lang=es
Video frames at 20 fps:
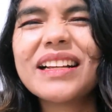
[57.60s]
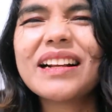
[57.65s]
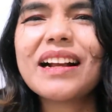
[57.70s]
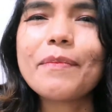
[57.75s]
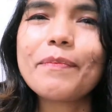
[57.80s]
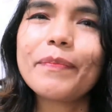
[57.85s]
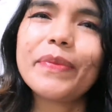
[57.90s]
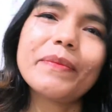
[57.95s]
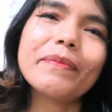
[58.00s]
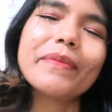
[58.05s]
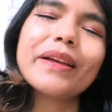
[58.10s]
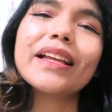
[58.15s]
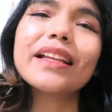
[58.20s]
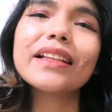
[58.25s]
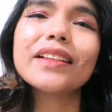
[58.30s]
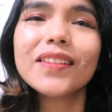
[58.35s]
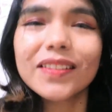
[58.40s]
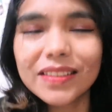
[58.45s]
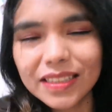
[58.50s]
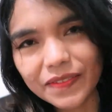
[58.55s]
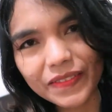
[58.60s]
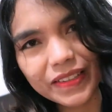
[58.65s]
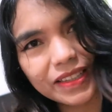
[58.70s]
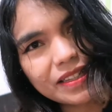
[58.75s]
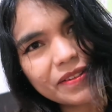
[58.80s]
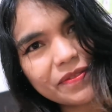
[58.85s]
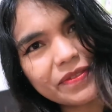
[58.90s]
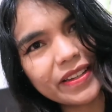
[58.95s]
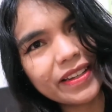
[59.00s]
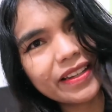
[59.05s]
de campamento, se van
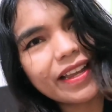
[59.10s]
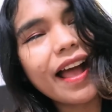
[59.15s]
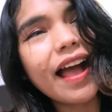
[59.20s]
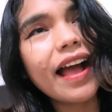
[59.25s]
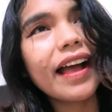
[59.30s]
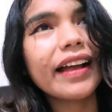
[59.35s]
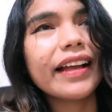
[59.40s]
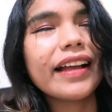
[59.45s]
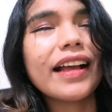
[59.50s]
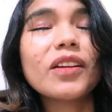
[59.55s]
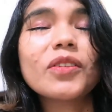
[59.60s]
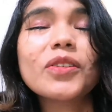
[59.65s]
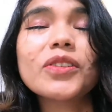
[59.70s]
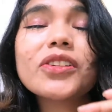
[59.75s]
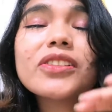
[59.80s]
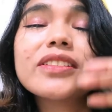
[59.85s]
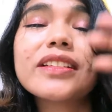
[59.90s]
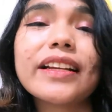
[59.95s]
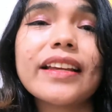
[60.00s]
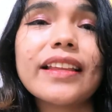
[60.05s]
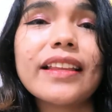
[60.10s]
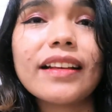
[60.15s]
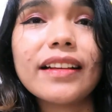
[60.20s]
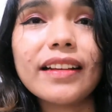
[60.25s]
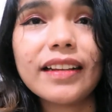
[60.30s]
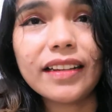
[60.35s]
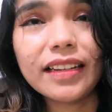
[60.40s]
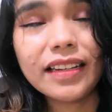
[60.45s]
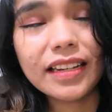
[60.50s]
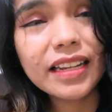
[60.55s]
de viaje, algunos se
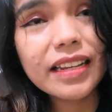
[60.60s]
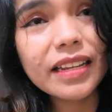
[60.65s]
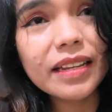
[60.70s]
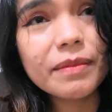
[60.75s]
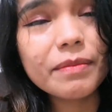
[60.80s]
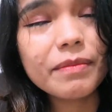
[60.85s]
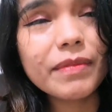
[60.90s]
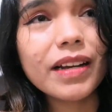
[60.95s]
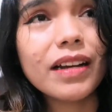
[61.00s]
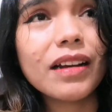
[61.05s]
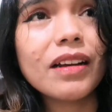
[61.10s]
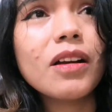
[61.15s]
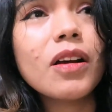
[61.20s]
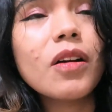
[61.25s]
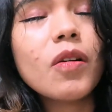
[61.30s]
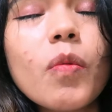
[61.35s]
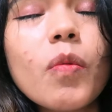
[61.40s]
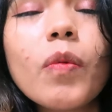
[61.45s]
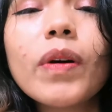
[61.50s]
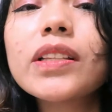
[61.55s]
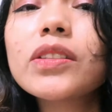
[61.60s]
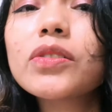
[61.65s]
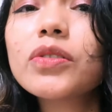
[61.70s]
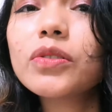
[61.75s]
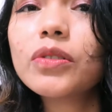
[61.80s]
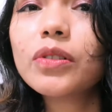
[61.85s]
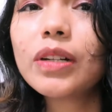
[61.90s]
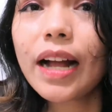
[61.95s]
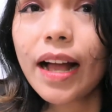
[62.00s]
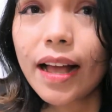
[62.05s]
quedan en Lima o en
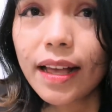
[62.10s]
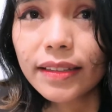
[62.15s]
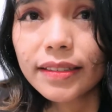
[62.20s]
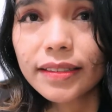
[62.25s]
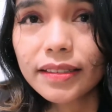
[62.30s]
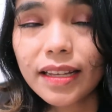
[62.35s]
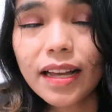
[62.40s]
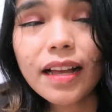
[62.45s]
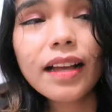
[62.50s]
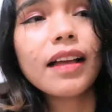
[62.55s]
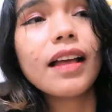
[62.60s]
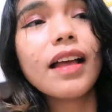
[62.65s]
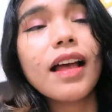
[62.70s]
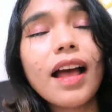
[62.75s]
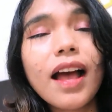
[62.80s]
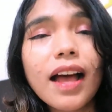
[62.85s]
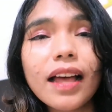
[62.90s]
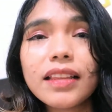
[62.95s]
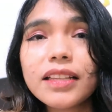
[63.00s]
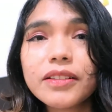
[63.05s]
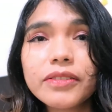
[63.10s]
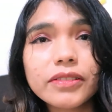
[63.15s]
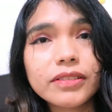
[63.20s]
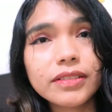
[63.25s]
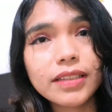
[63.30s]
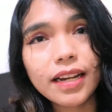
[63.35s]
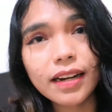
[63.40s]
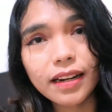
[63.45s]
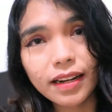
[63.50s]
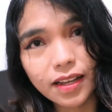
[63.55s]
su casa a
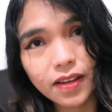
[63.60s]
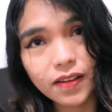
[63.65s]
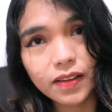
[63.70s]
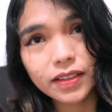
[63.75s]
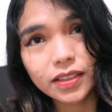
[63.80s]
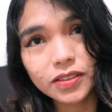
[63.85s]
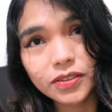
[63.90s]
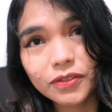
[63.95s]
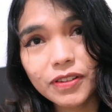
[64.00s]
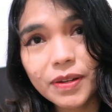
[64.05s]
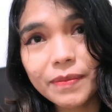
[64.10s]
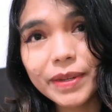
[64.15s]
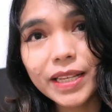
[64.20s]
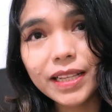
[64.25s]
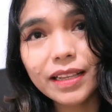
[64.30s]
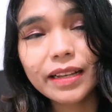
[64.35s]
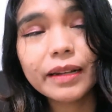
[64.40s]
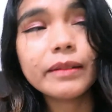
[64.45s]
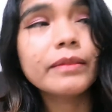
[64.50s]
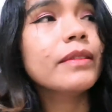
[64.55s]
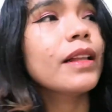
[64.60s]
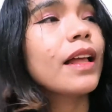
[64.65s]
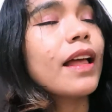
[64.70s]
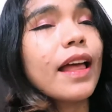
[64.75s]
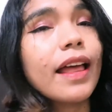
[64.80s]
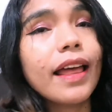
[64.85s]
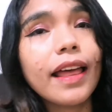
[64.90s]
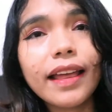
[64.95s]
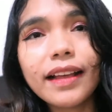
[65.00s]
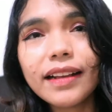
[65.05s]
disfrutar la de su familia.
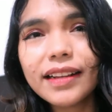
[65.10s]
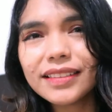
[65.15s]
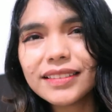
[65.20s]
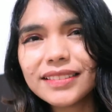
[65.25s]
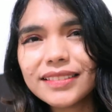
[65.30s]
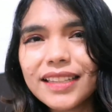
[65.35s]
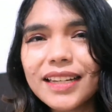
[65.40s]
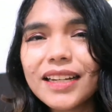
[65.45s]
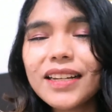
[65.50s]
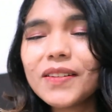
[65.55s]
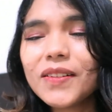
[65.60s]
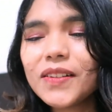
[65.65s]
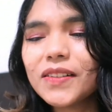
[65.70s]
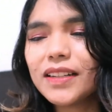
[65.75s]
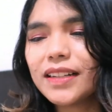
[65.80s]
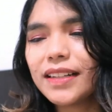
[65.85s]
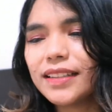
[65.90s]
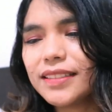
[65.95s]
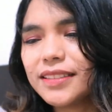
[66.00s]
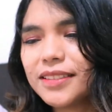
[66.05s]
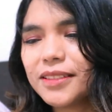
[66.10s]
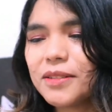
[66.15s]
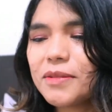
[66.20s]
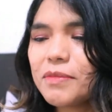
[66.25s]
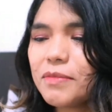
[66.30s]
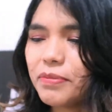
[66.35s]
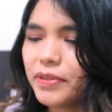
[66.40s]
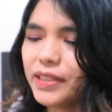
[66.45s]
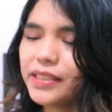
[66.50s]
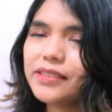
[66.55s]
En esta
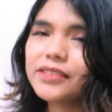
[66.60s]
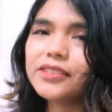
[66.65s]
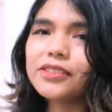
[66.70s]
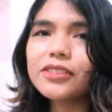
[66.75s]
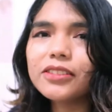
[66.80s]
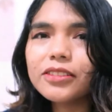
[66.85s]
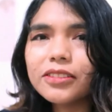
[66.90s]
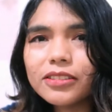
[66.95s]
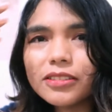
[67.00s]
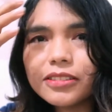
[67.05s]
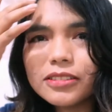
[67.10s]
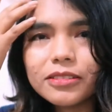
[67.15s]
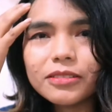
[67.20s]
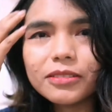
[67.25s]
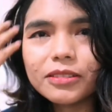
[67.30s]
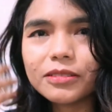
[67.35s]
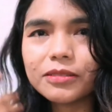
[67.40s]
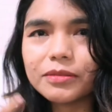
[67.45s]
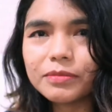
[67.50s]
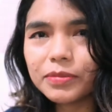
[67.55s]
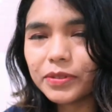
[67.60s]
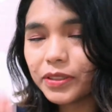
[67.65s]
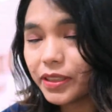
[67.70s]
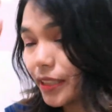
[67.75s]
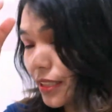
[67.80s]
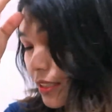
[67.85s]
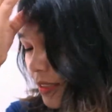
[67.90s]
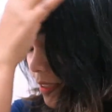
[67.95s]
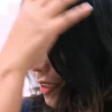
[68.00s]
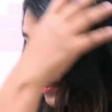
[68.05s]
ocasión pues yo
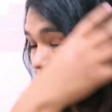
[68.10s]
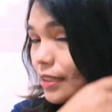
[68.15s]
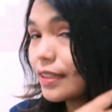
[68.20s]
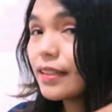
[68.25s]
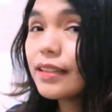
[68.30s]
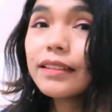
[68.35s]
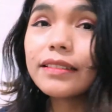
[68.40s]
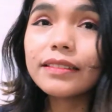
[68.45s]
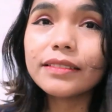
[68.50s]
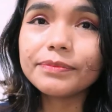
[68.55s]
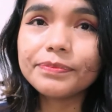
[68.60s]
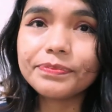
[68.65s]
voy a salir.